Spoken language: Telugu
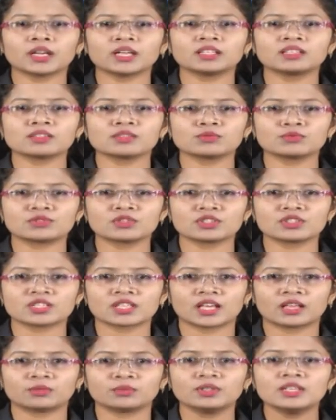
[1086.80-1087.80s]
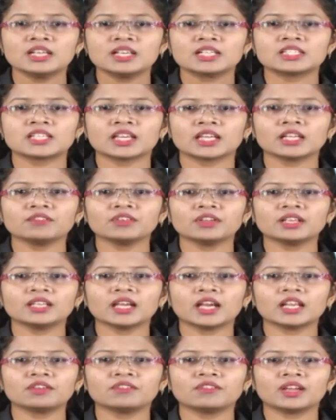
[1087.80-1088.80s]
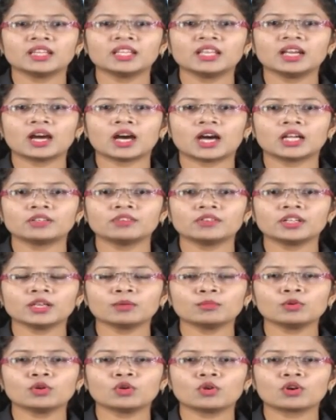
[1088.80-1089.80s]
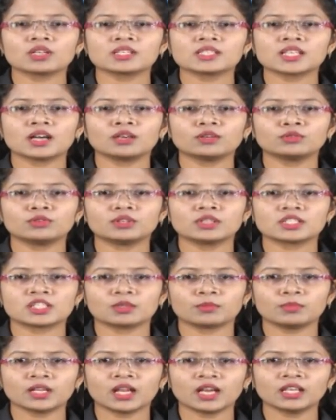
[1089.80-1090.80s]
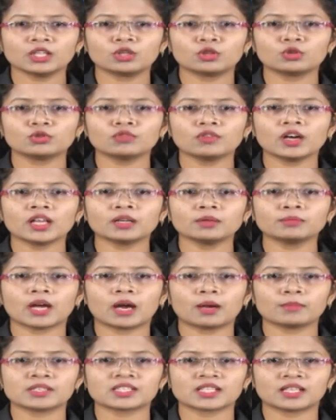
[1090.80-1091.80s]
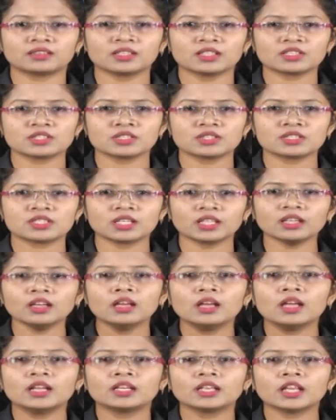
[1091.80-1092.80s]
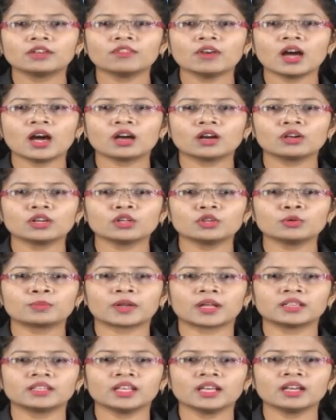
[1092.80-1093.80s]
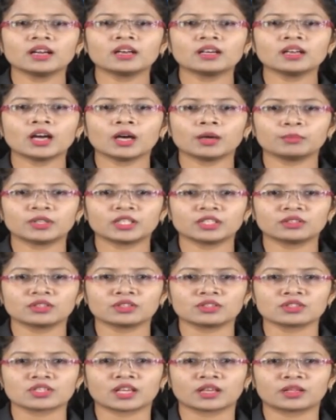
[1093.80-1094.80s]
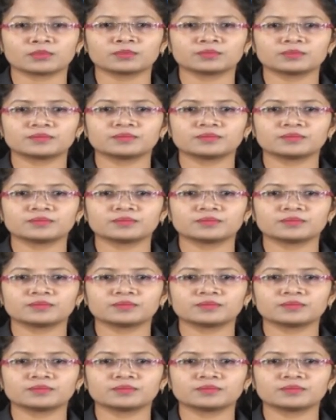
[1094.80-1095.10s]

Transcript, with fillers: ప్రణిత సూచించారు జన విజ్ఞాన వేదిక ఆధ్వర్యంలో కొనసాగుతున్న శిబిరాన్ని గురువారం ఆమె సందర్శించి నిర్వాహకులను ప్రత్యేకంగా అభినందించారు